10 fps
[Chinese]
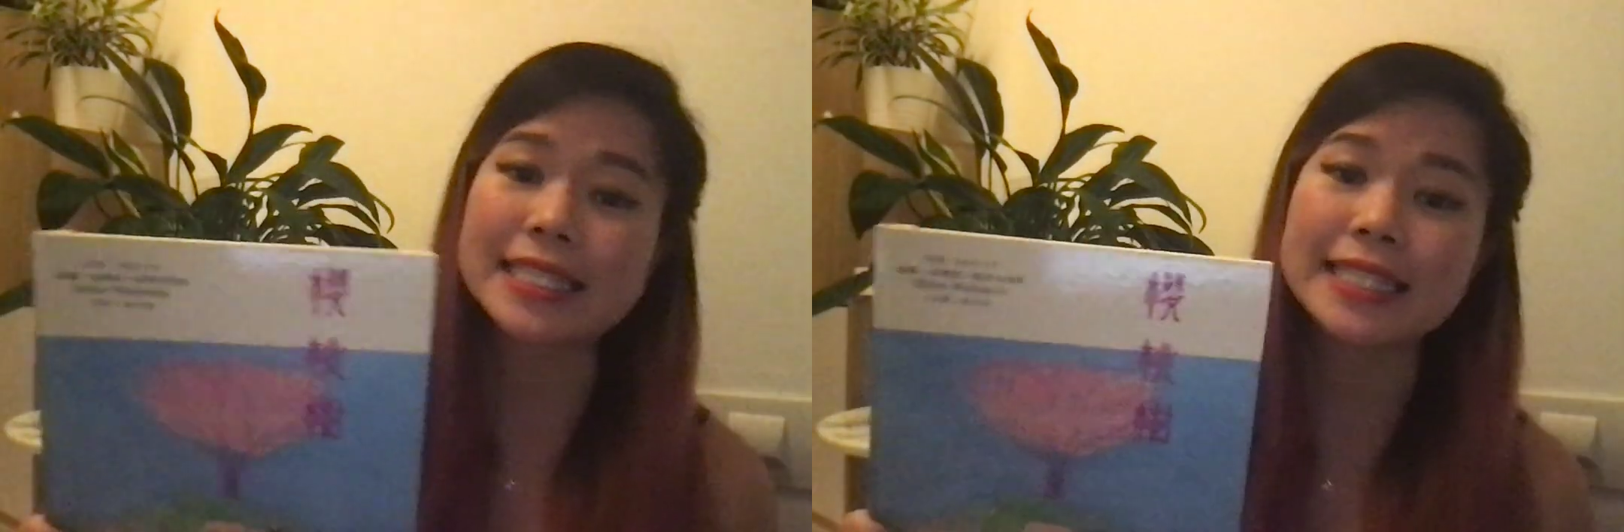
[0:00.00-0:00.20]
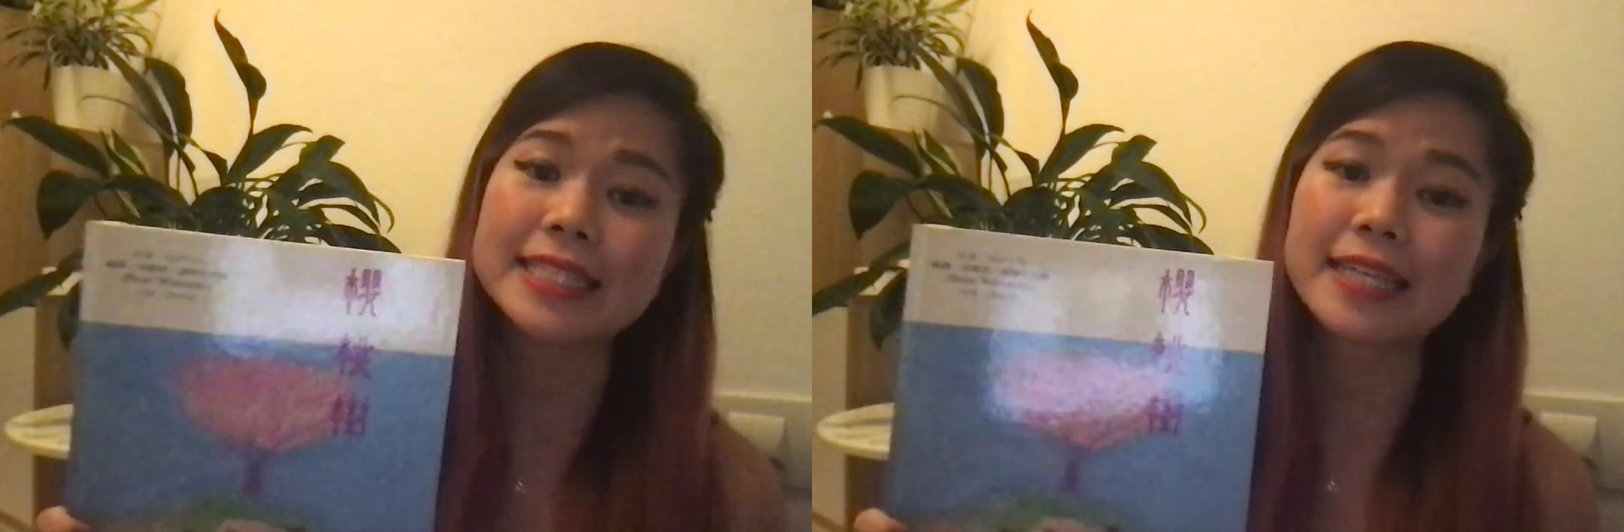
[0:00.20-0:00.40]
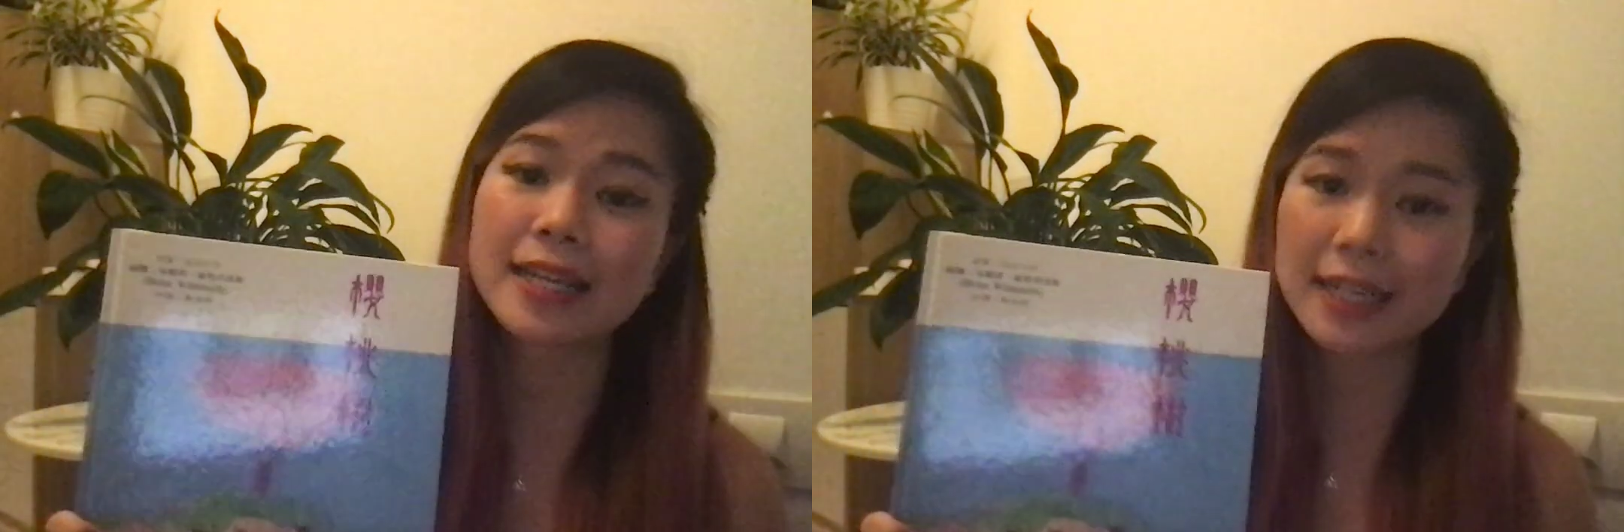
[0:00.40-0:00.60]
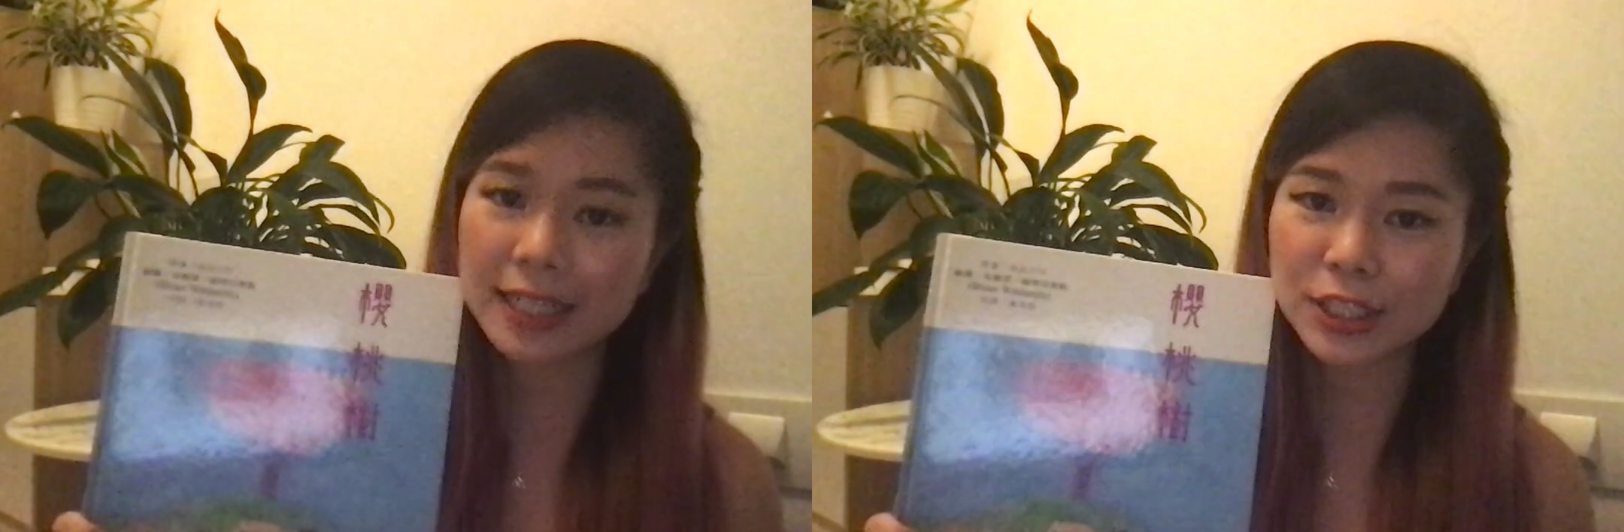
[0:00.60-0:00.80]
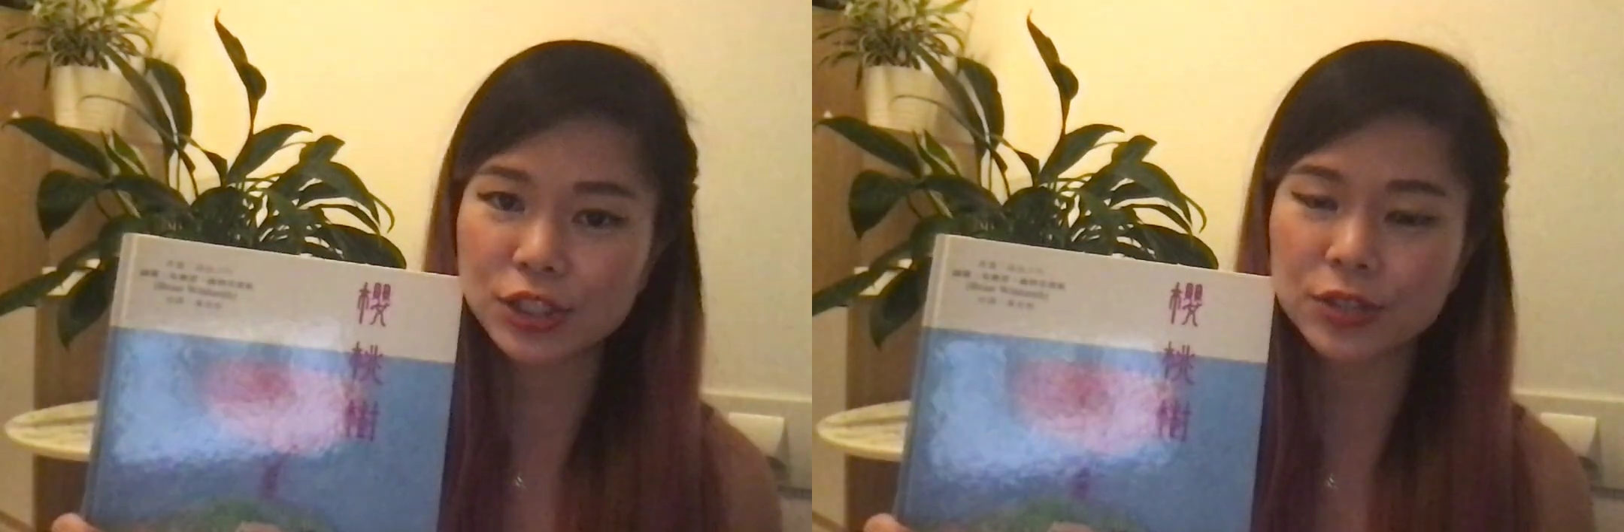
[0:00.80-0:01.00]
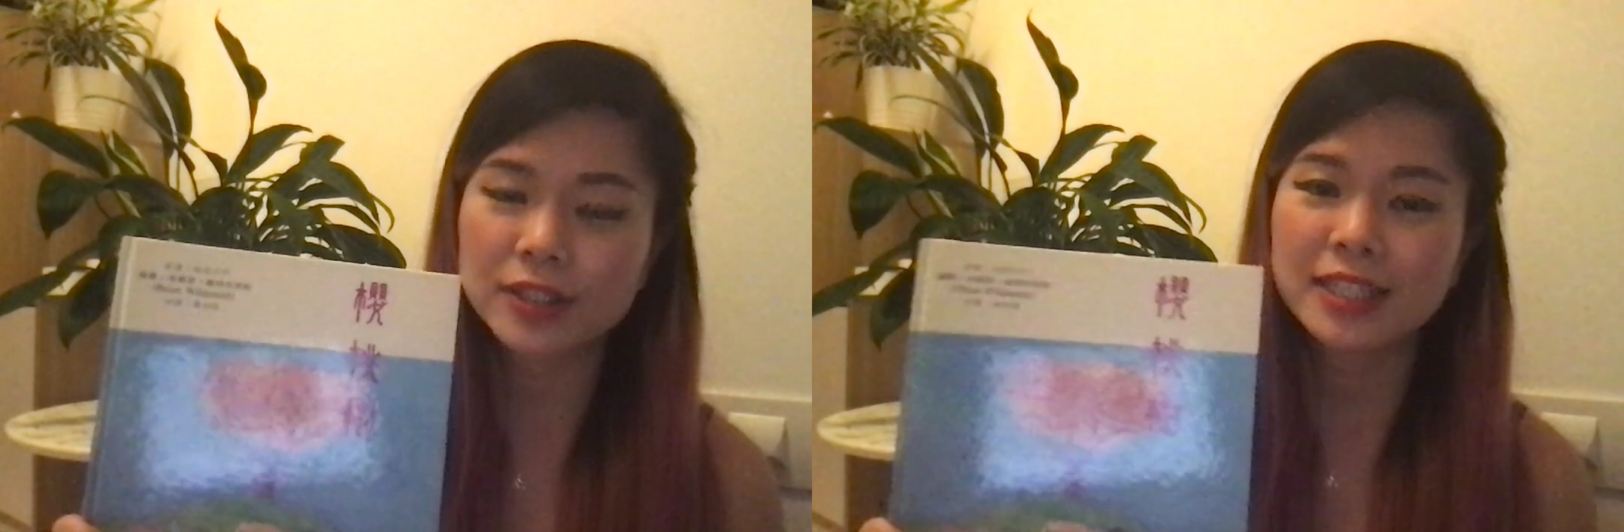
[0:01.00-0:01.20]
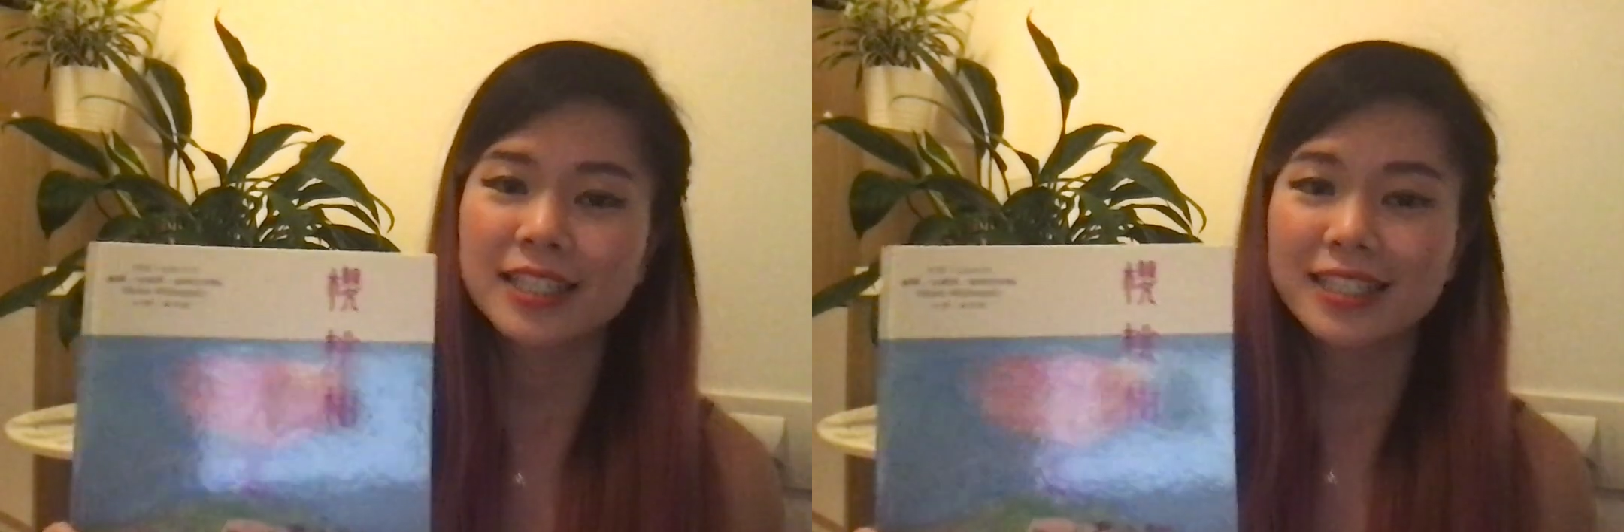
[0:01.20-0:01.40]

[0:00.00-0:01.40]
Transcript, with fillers: 仪兼歌手。